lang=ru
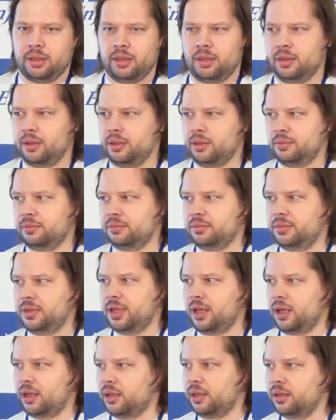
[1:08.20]
Э,
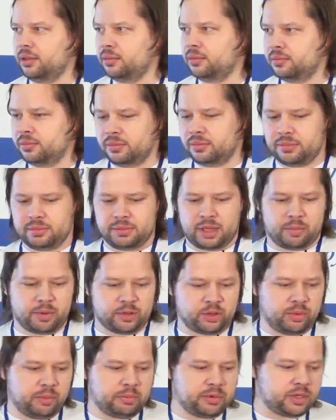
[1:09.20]
да, я
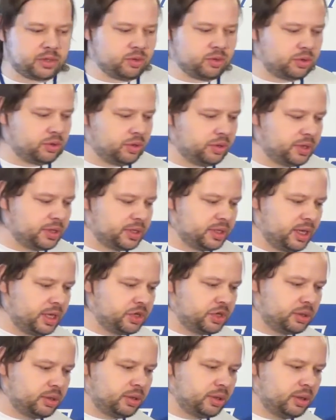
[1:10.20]
потом объясню, что это
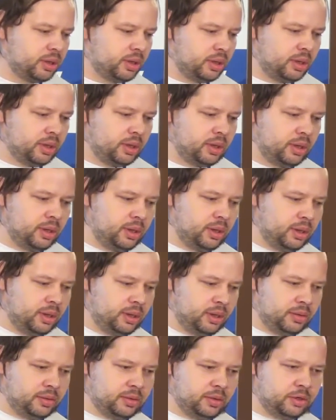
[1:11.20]
значит –
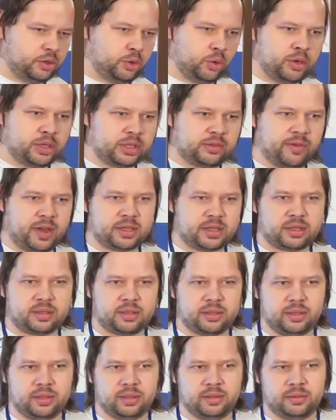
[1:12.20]
кто из вас
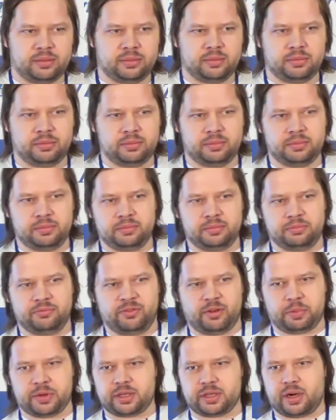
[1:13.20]
э,
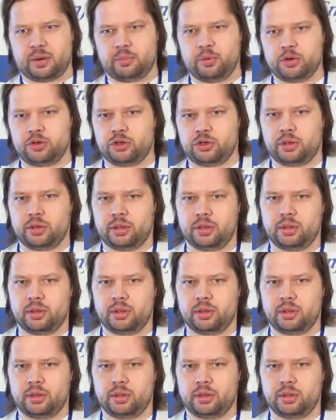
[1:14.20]
веб-разработчик?